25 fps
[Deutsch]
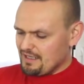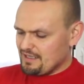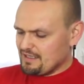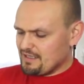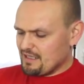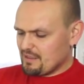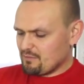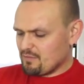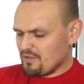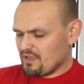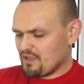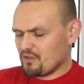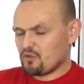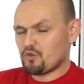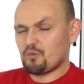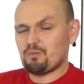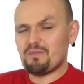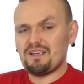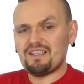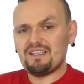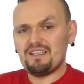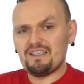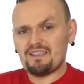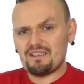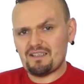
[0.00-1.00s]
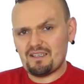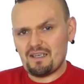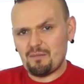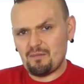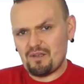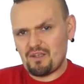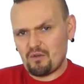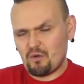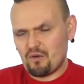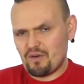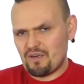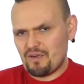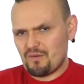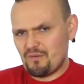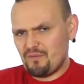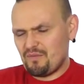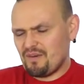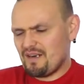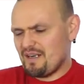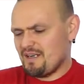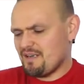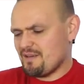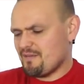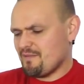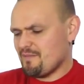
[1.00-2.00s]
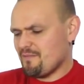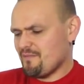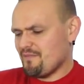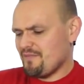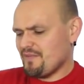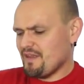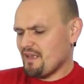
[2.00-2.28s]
Ich denke mal, da tut man jedem damit auch einen Gefallen.